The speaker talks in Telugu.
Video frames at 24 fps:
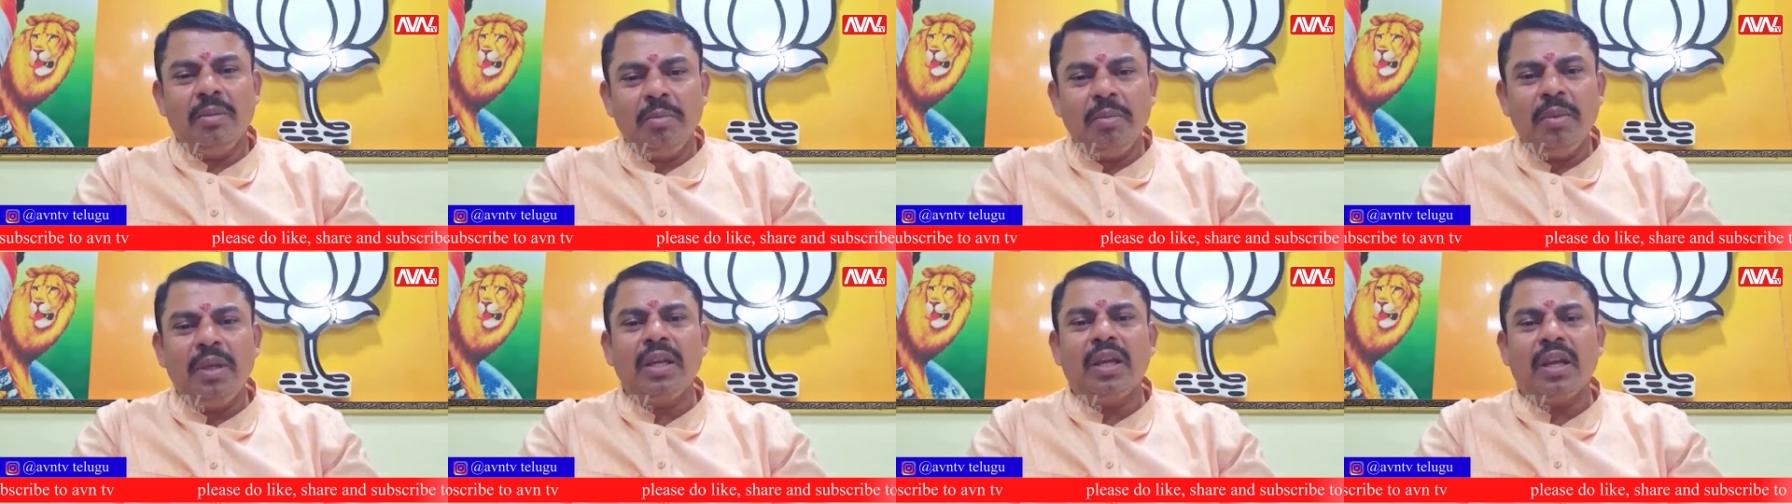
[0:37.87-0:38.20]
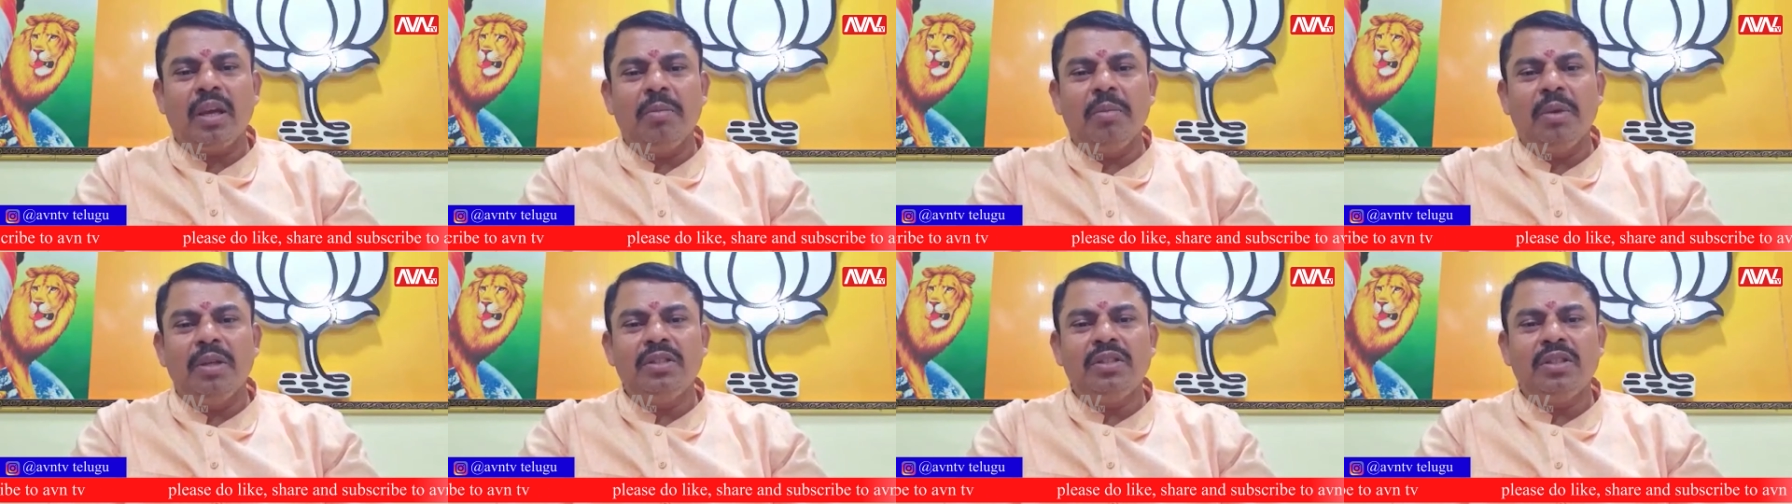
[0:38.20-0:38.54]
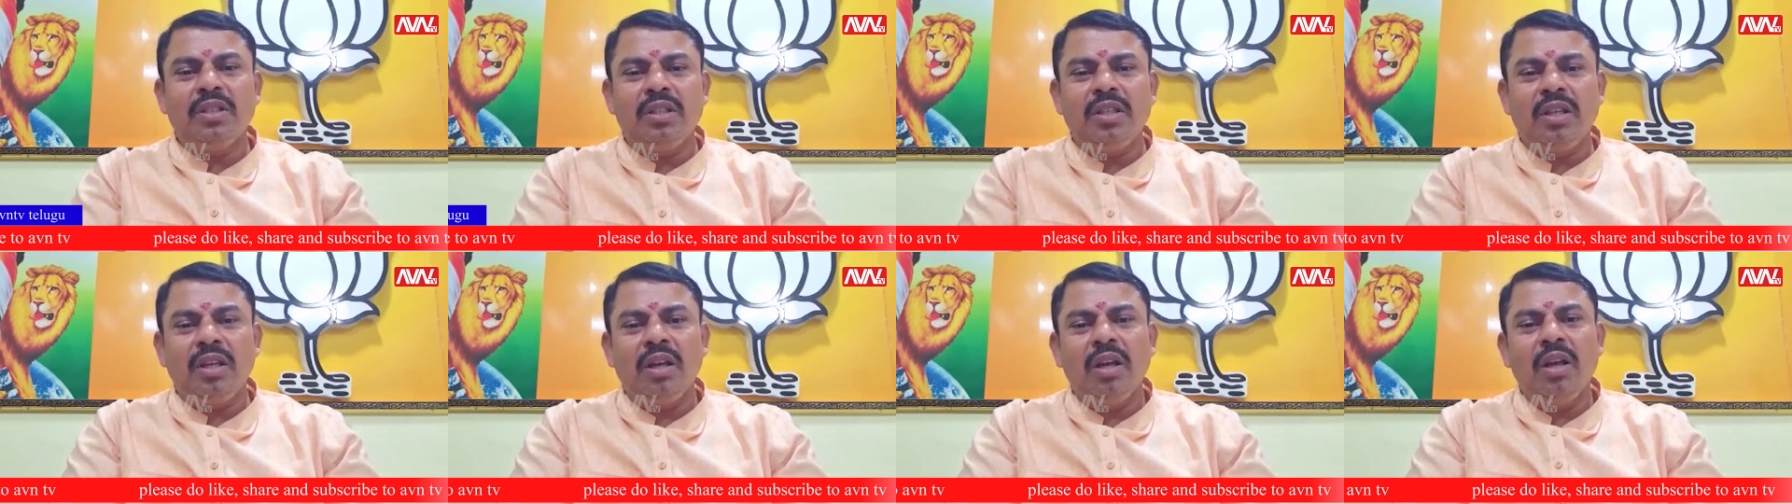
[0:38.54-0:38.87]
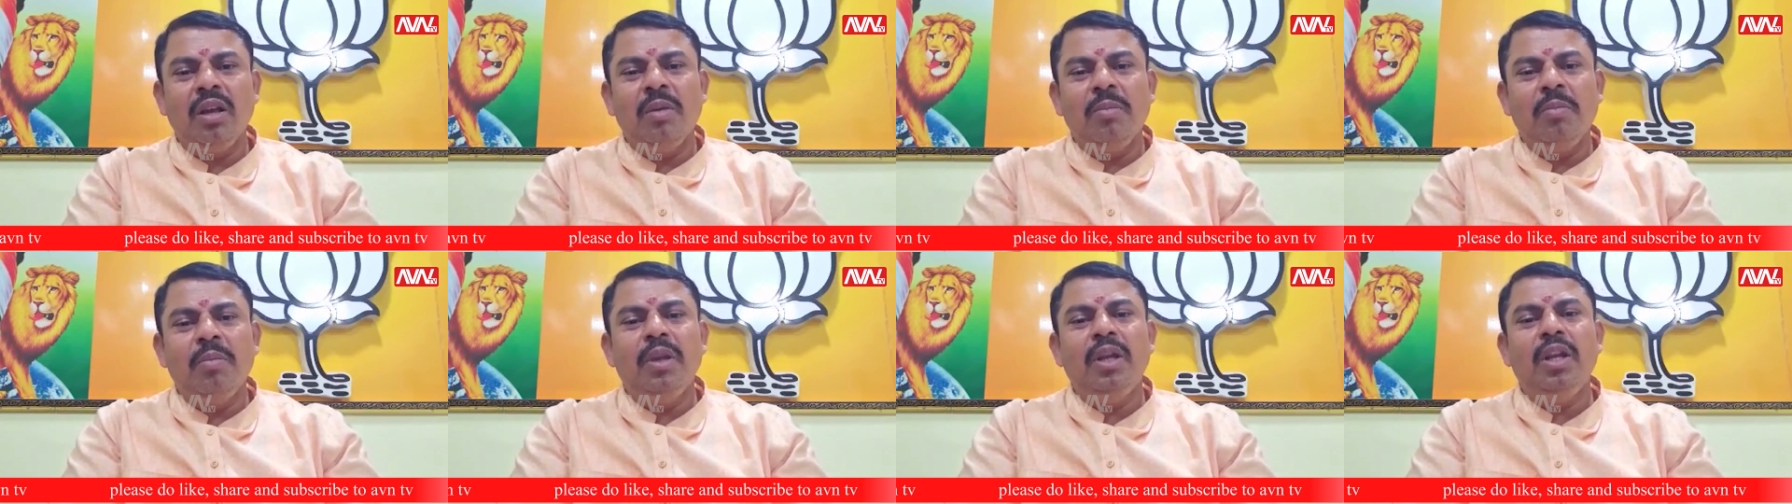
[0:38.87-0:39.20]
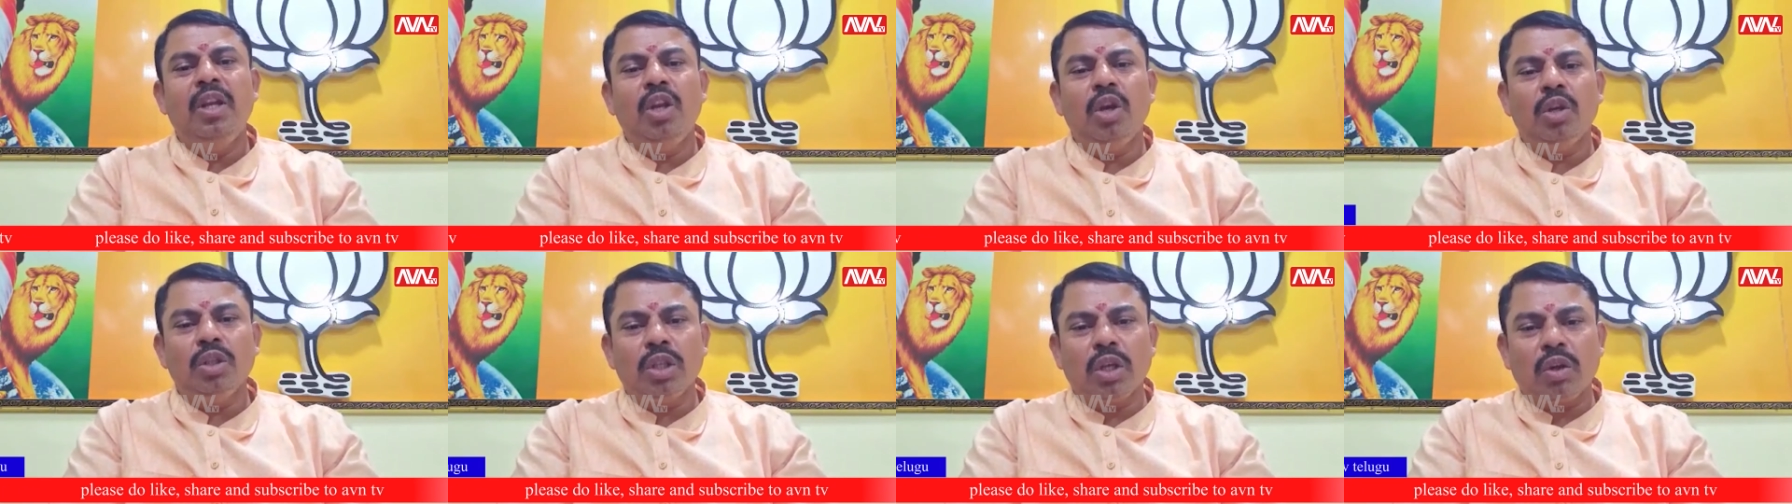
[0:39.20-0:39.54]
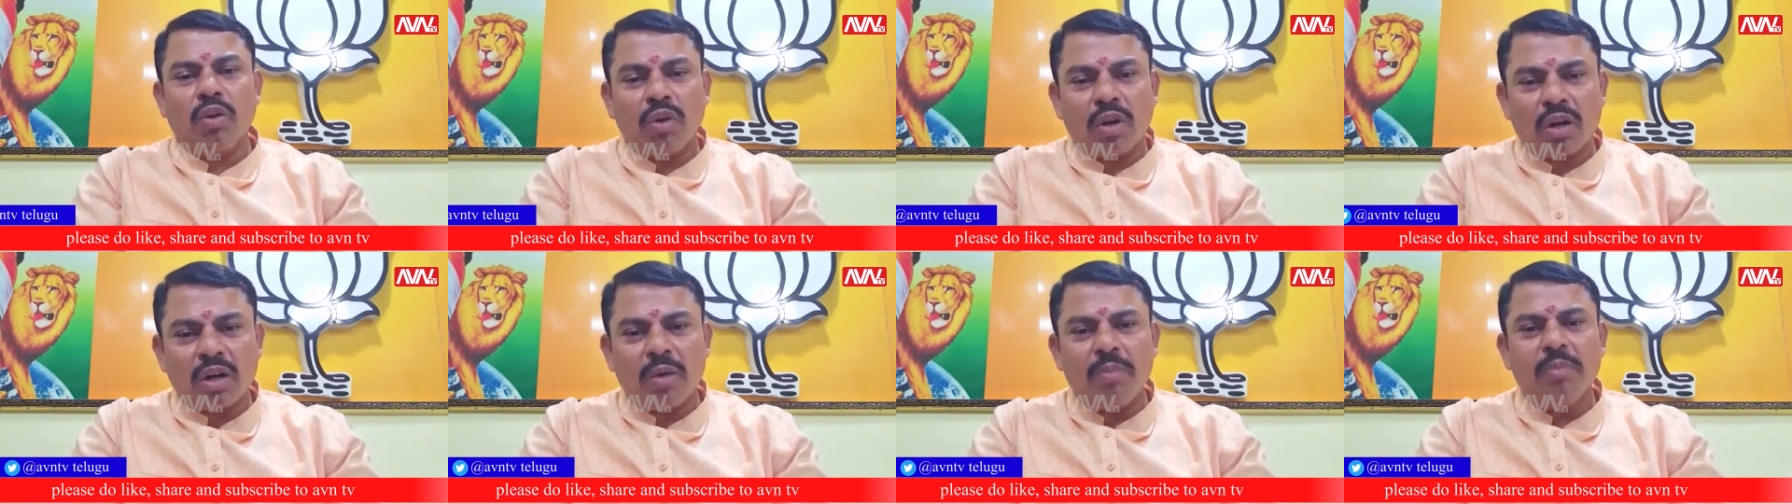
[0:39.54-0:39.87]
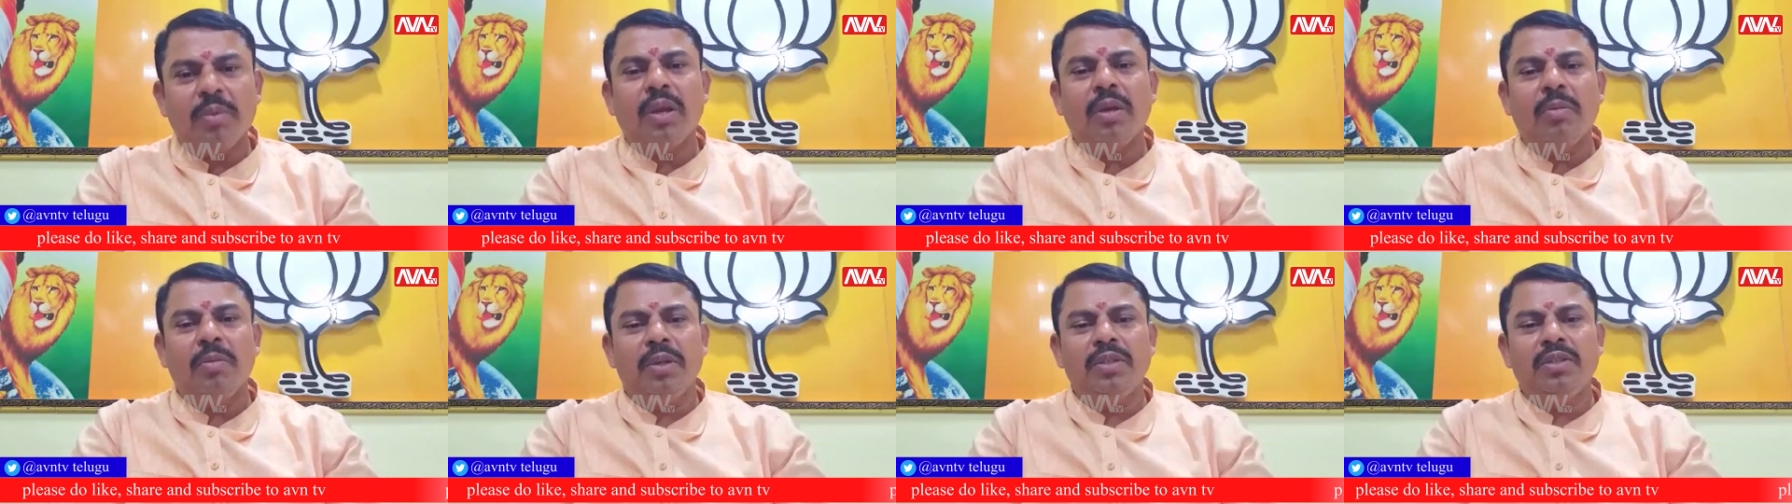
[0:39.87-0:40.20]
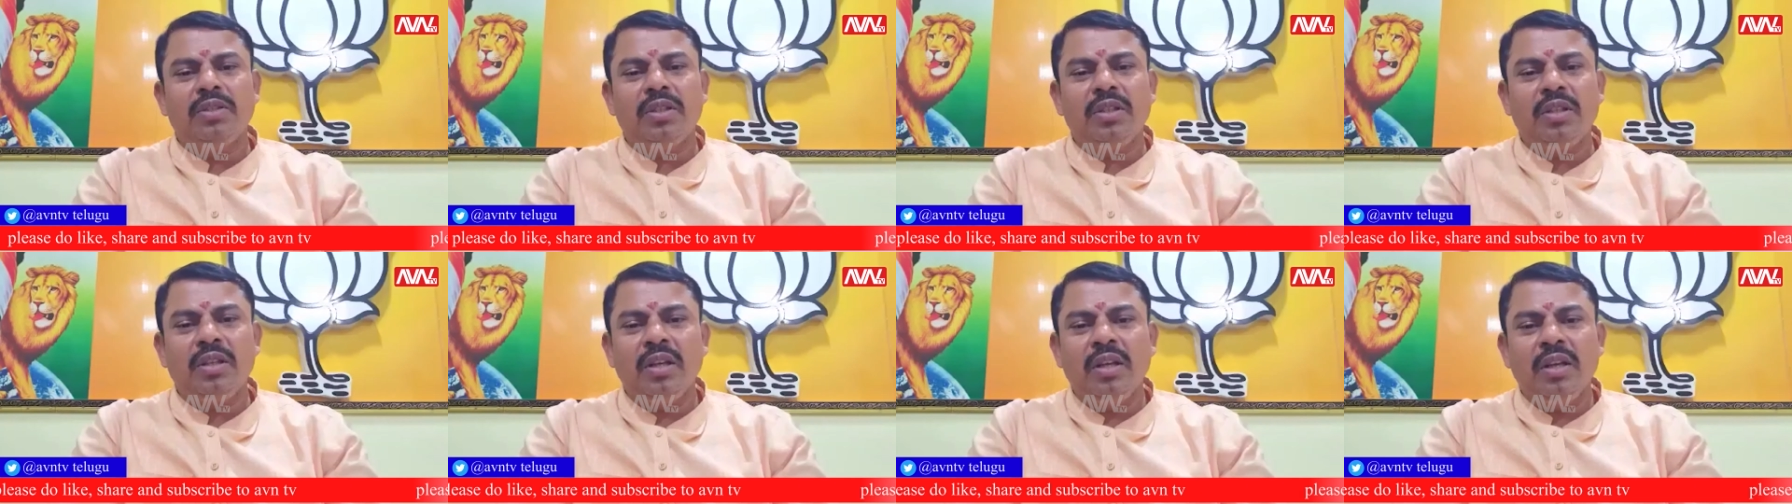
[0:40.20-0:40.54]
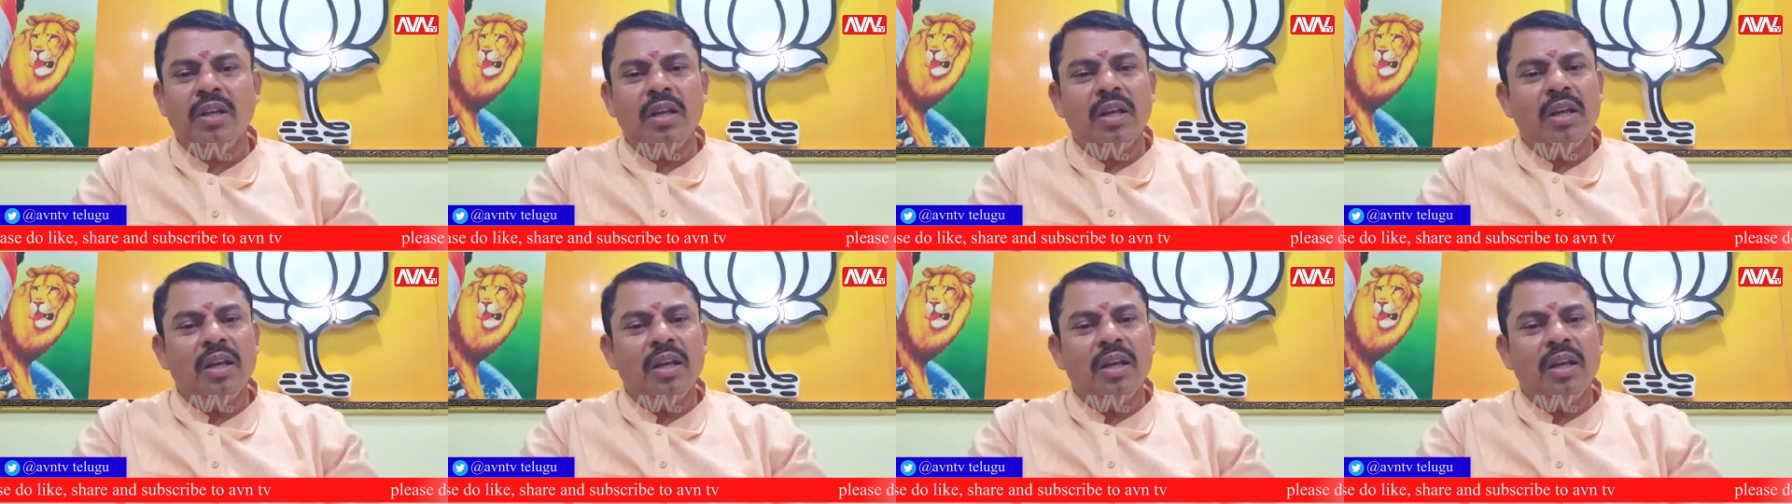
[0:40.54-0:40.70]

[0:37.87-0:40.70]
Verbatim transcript: మీకే మంచిది మీ నియోజకవర్గంకే మంచిది